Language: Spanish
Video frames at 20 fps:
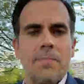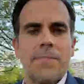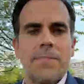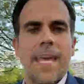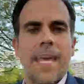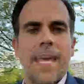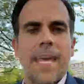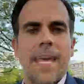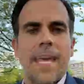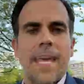
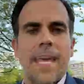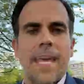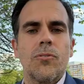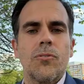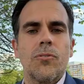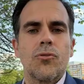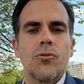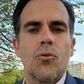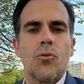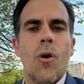den
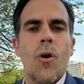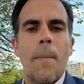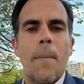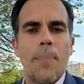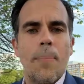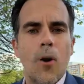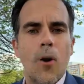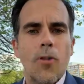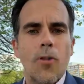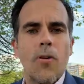su
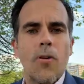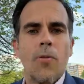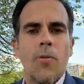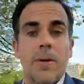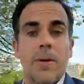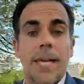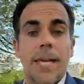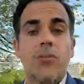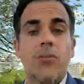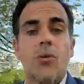
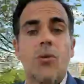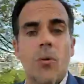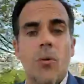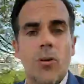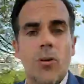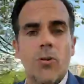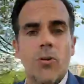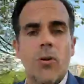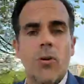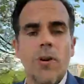apoyo y su
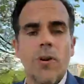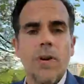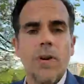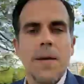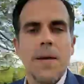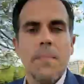voto